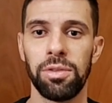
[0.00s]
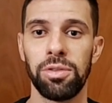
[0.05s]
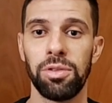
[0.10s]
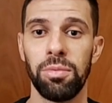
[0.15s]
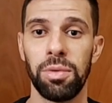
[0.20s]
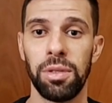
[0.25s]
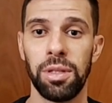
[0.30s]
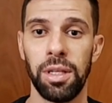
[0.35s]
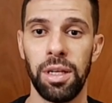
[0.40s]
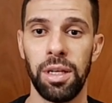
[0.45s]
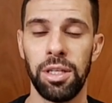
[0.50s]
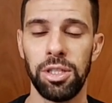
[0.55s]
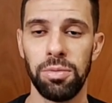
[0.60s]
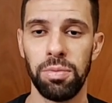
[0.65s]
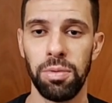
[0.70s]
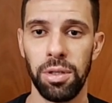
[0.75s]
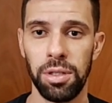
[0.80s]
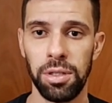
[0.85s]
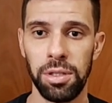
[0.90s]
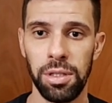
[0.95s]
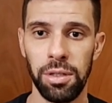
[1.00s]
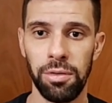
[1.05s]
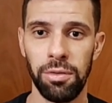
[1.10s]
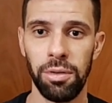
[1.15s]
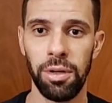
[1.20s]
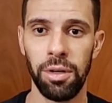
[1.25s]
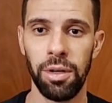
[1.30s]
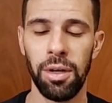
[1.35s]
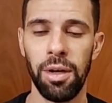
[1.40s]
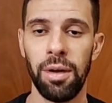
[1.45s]
sobre trade esportivo,
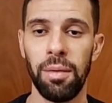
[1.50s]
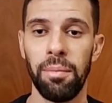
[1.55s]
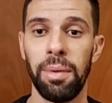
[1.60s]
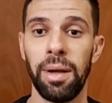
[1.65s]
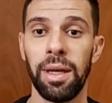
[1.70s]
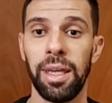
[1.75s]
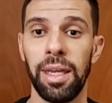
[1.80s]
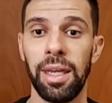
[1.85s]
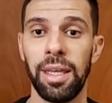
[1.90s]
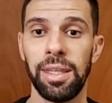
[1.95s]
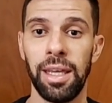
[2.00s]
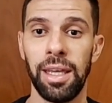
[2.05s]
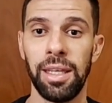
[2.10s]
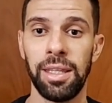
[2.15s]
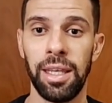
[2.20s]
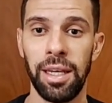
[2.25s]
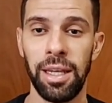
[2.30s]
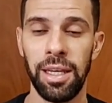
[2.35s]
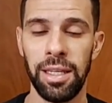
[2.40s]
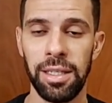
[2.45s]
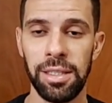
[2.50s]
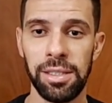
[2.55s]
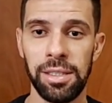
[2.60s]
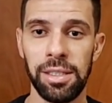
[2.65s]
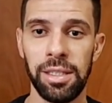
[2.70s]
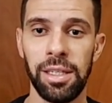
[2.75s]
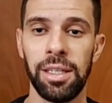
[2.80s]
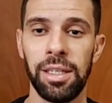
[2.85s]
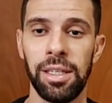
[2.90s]
para quem tem interesse.